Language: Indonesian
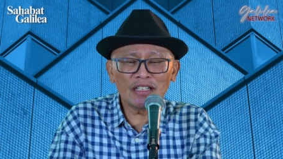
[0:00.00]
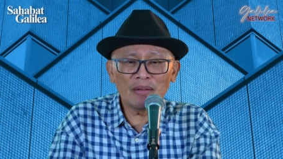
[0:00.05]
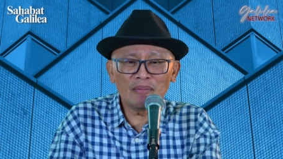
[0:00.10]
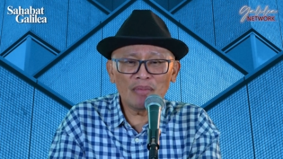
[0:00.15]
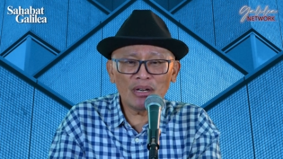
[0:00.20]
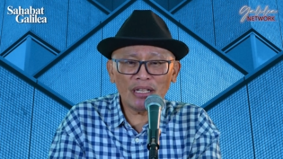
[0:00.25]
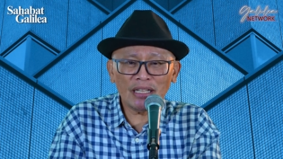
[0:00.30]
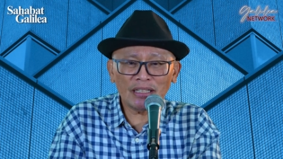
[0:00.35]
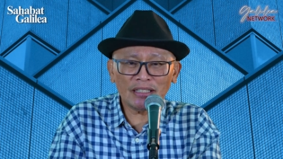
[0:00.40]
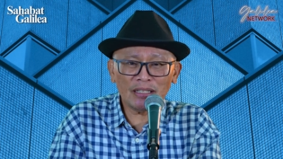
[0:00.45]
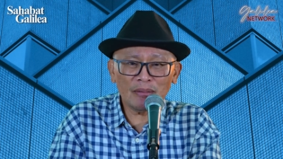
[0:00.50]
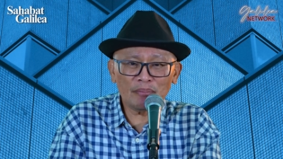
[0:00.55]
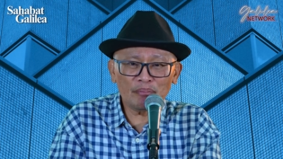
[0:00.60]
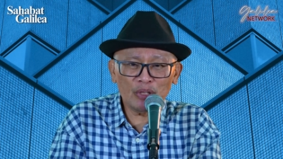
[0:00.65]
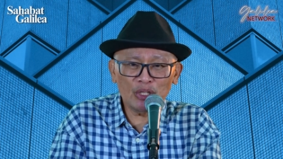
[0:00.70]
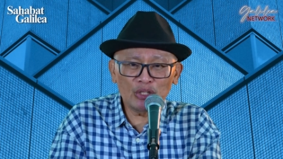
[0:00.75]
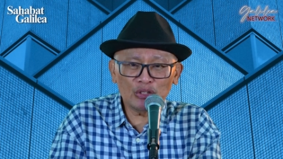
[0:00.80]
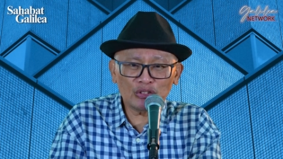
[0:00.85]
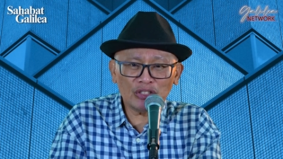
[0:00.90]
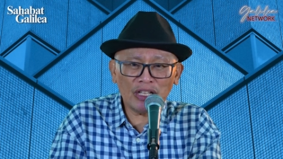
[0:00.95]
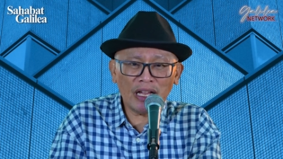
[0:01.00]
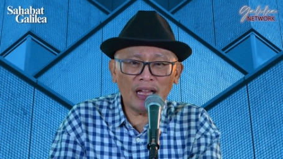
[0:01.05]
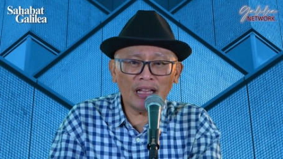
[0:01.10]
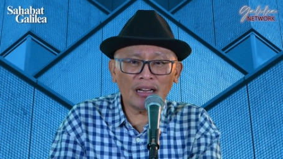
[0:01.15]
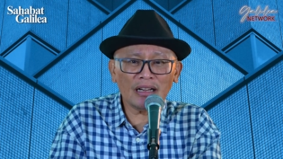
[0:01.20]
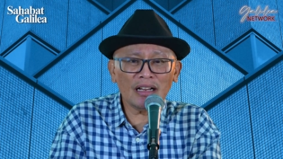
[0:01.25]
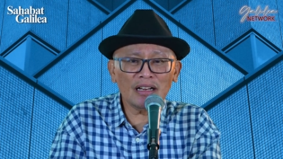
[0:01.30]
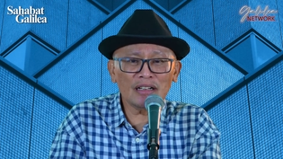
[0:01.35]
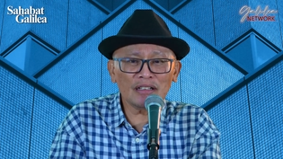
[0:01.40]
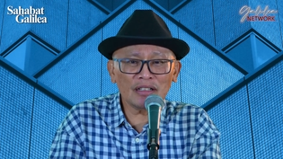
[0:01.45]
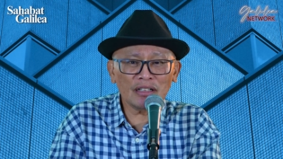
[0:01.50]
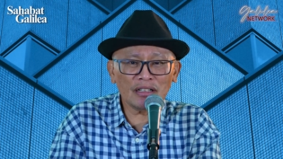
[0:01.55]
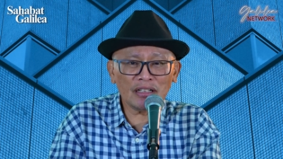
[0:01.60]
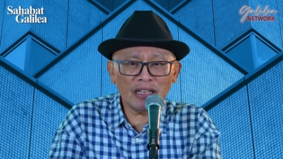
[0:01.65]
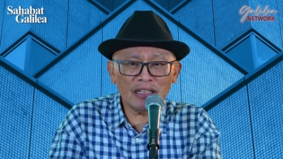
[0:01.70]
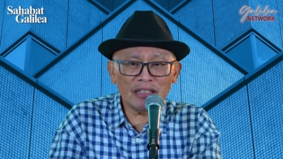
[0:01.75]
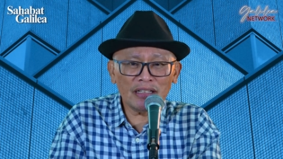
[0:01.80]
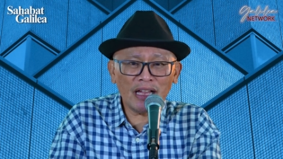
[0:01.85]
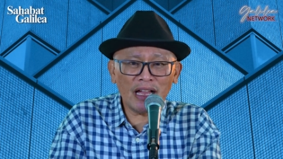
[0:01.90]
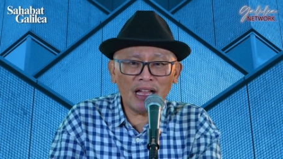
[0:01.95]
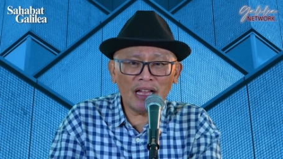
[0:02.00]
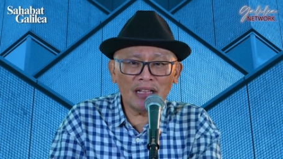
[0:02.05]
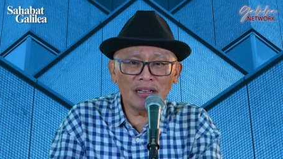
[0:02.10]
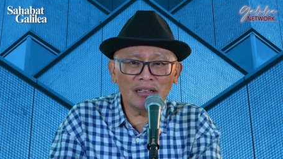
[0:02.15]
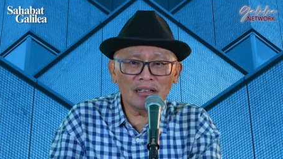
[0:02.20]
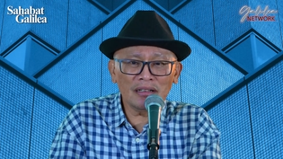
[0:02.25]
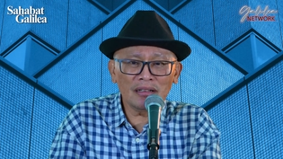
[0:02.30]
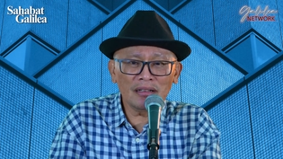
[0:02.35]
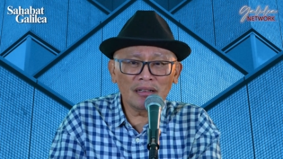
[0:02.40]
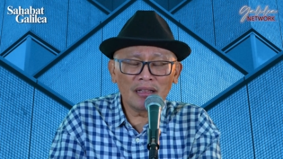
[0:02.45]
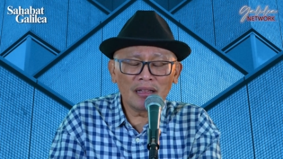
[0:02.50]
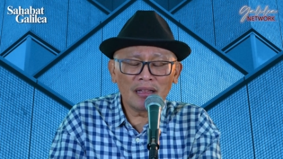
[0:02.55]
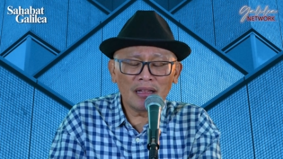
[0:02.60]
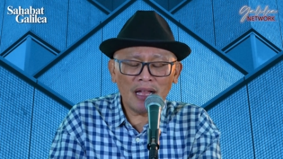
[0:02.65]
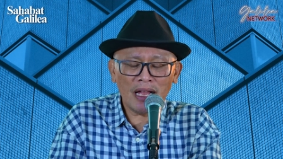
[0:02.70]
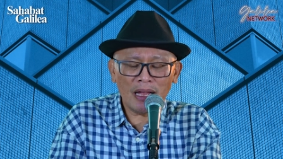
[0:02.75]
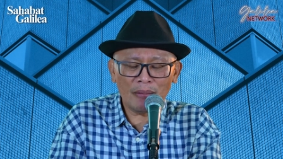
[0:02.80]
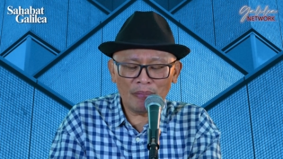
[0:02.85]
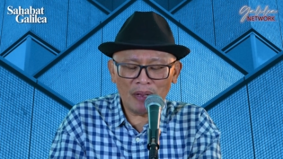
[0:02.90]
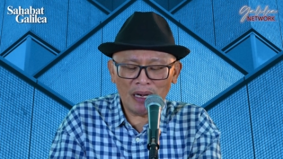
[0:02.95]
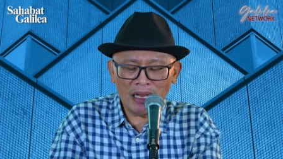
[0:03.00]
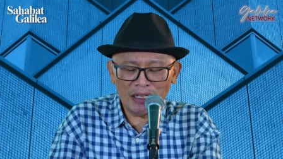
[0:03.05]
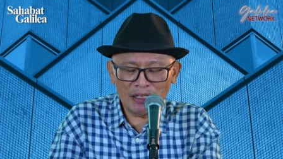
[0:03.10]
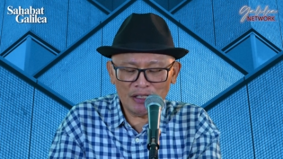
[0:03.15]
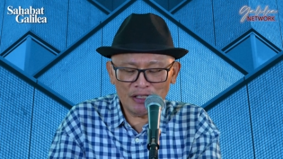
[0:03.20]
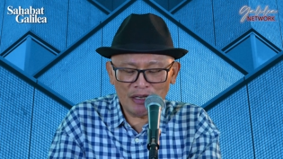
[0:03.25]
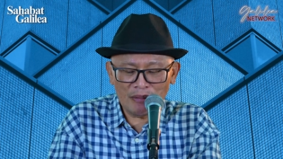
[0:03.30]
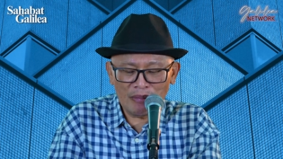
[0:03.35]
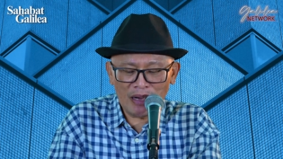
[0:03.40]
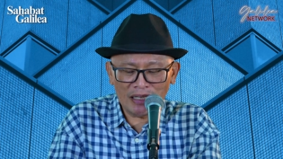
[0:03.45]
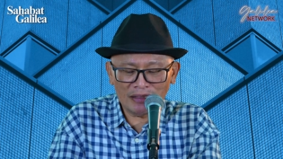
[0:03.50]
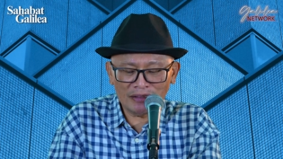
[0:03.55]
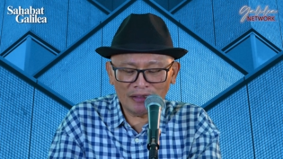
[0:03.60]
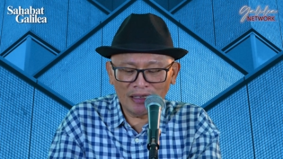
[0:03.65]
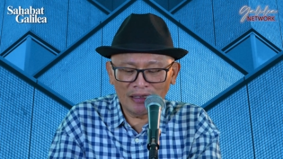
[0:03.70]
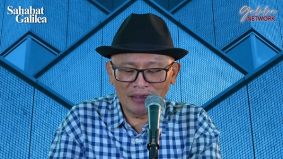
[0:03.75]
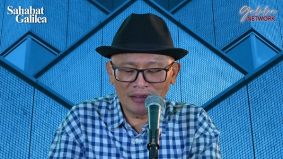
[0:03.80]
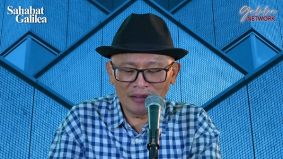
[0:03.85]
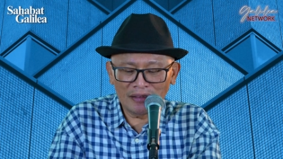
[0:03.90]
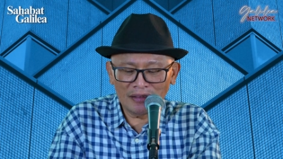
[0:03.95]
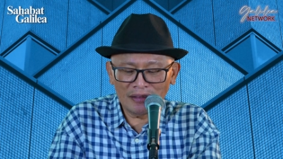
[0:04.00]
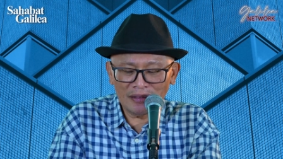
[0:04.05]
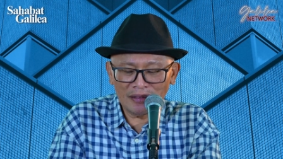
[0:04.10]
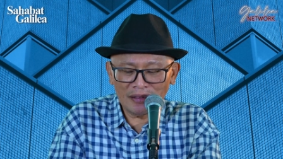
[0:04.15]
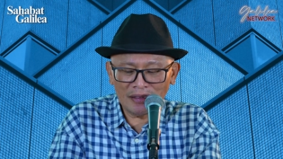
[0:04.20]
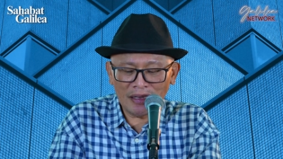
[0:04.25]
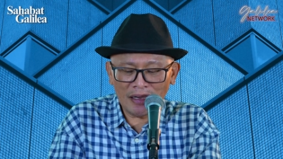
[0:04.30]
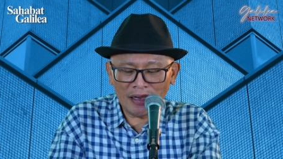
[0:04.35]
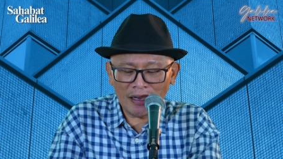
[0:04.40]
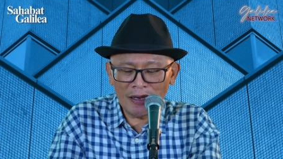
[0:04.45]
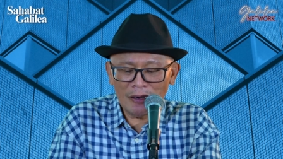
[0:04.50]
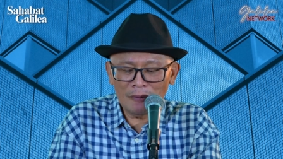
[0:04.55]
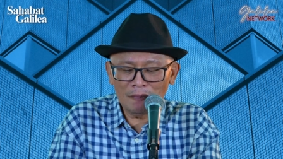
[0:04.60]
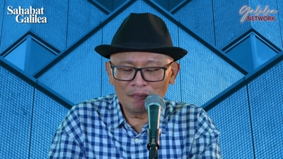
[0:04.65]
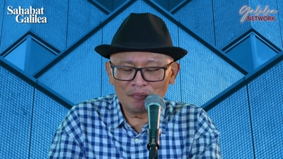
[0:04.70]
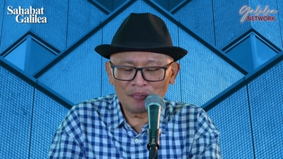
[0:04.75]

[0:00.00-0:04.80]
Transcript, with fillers: tidak melihat kepintaran, kekayaan, apalagi jabatan, ya kan?